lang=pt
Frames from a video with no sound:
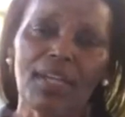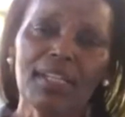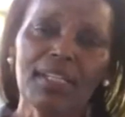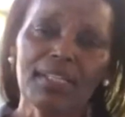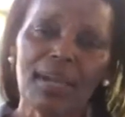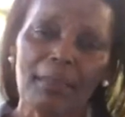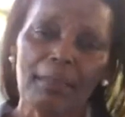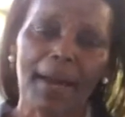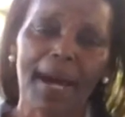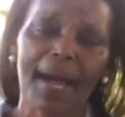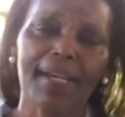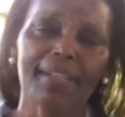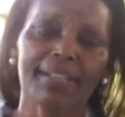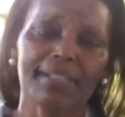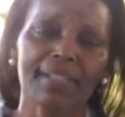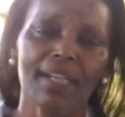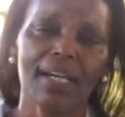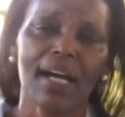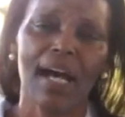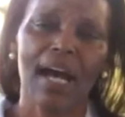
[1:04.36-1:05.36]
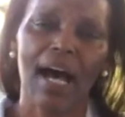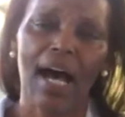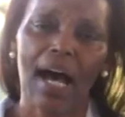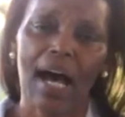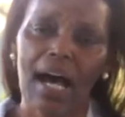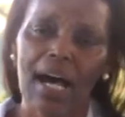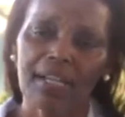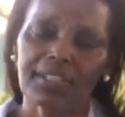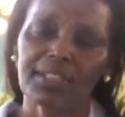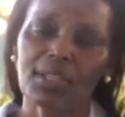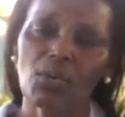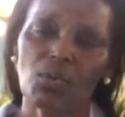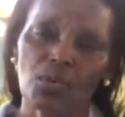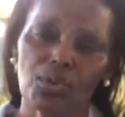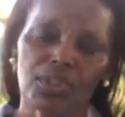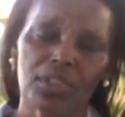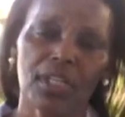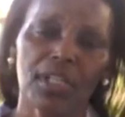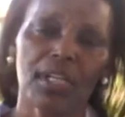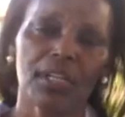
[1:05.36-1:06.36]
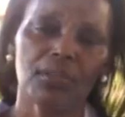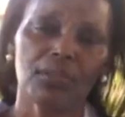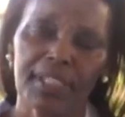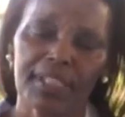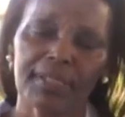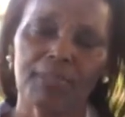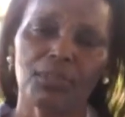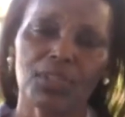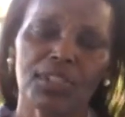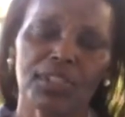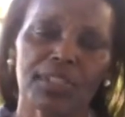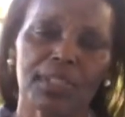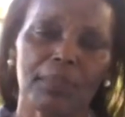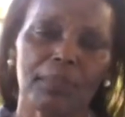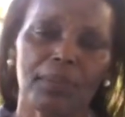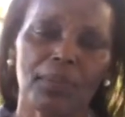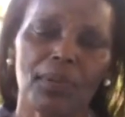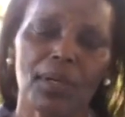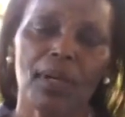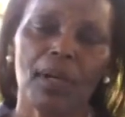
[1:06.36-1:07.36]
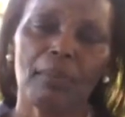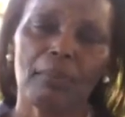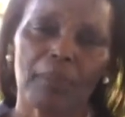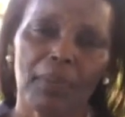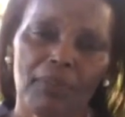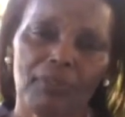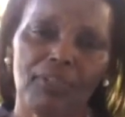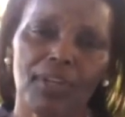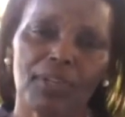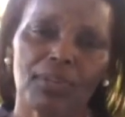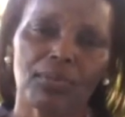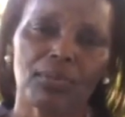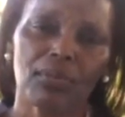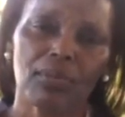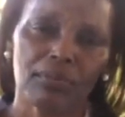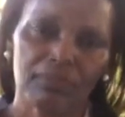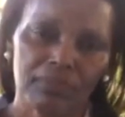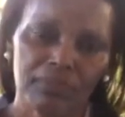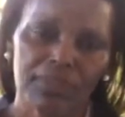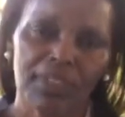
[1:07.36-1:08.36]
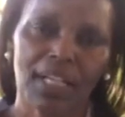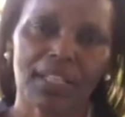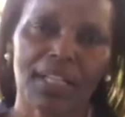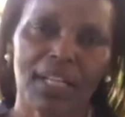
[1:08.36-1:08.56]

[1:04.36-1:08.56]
ainda mais a saúde desse município. Prefeito, te